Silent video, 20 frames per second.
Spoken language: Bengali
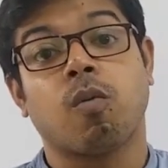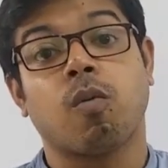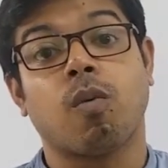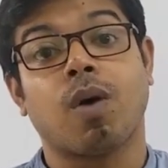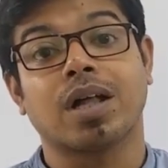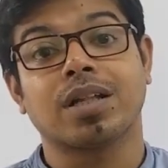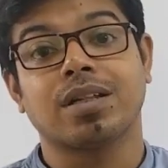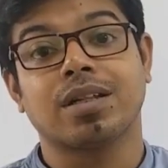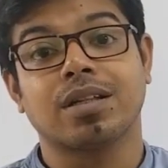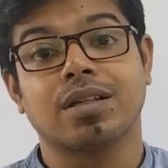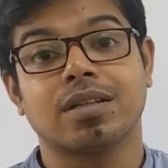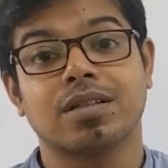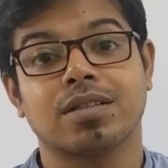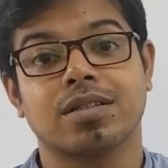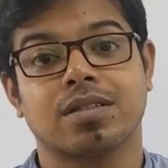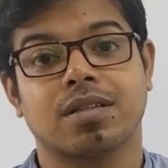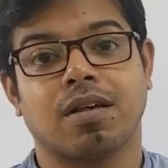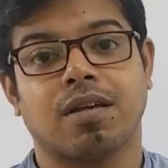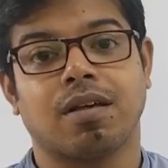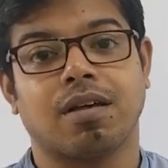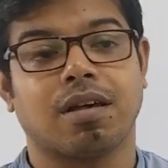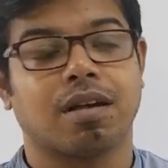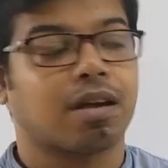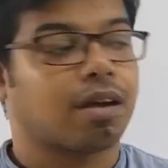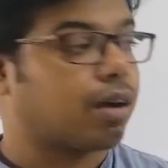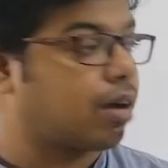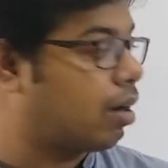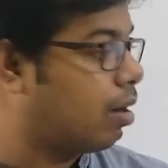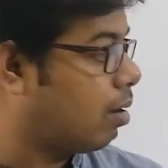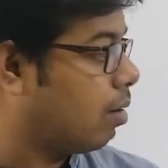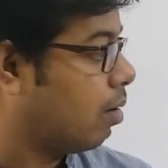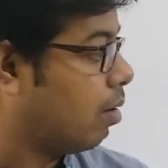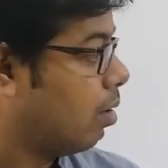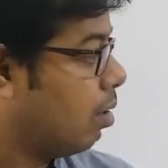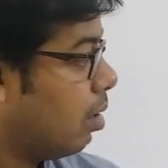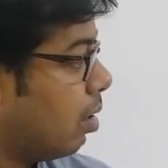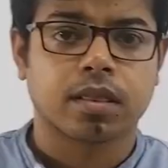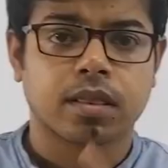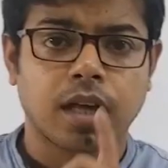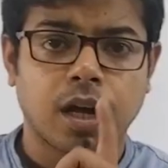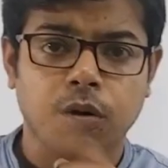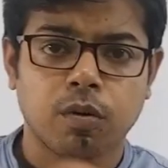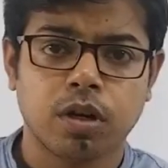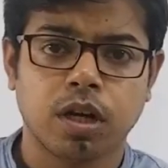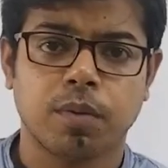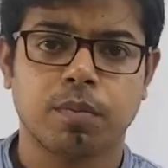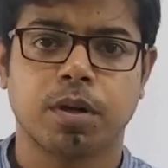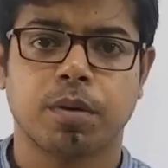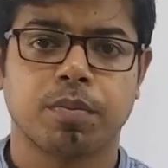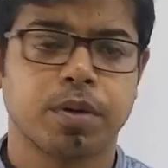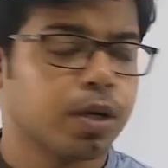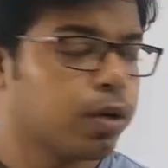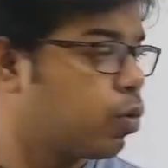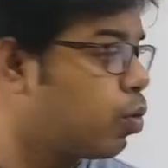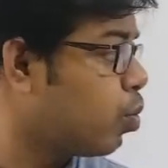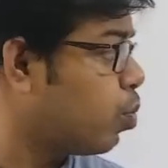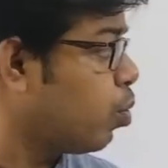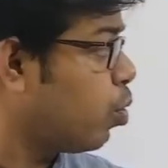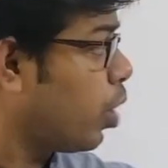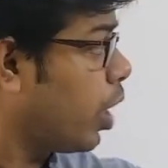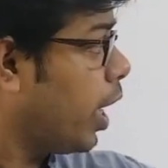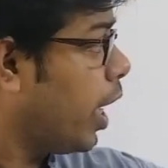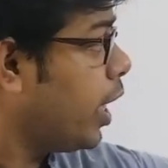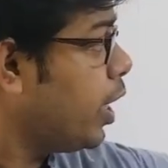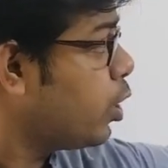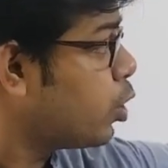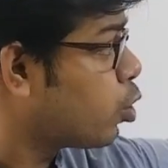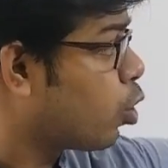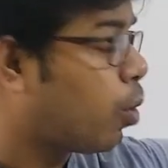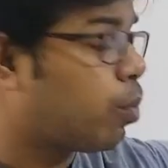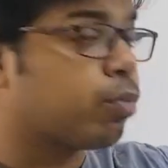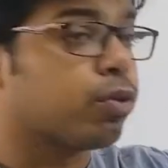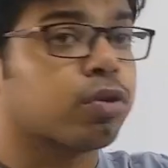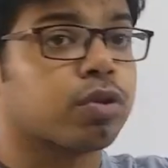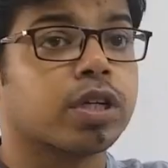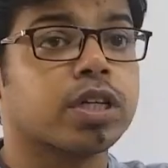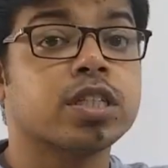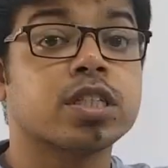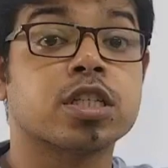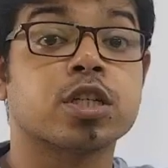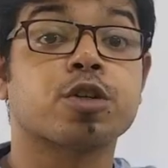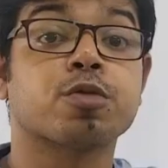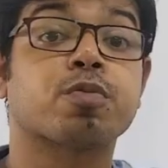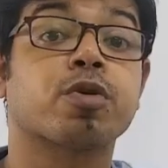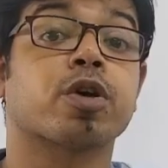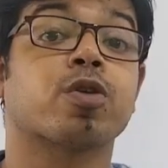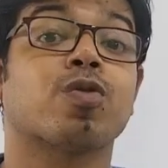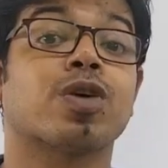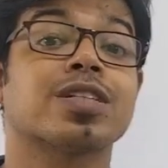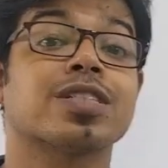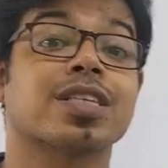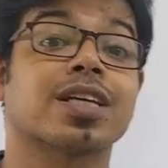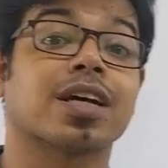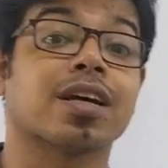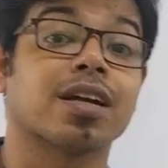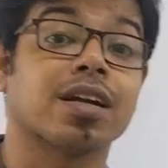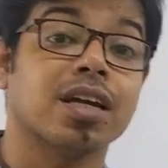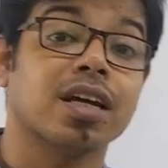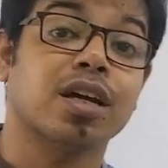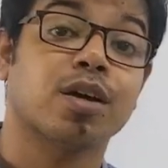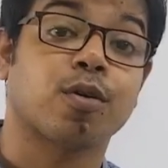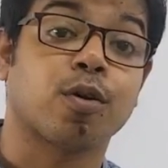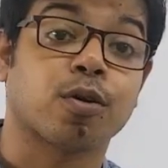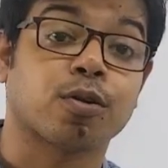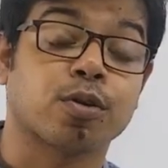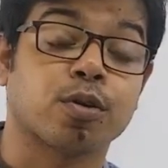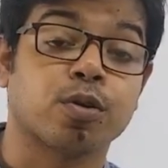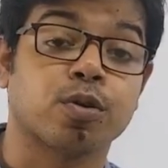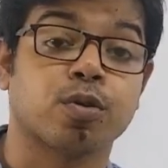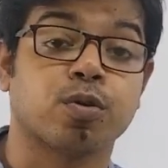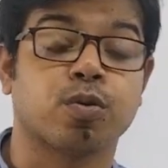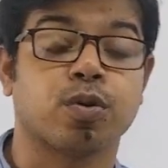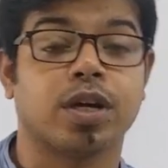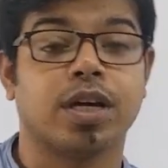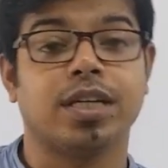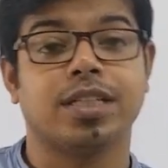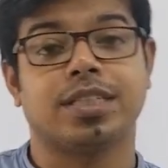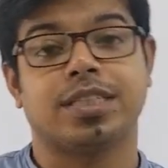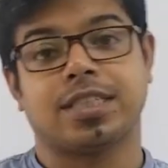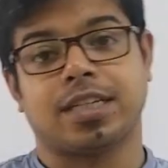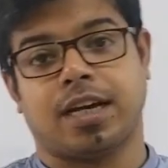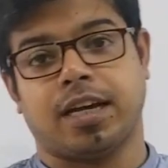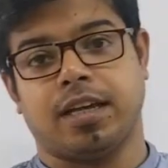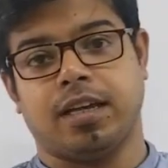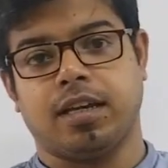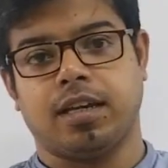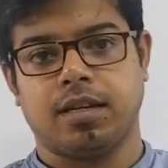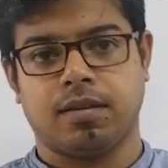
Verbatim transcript: ওয়ান সেকেন্ড তাহলে আমরা বের করব এই শব্দটা জিরো পয়েন্ট ওয়ান সেকেন্ডে কত দূরে যায়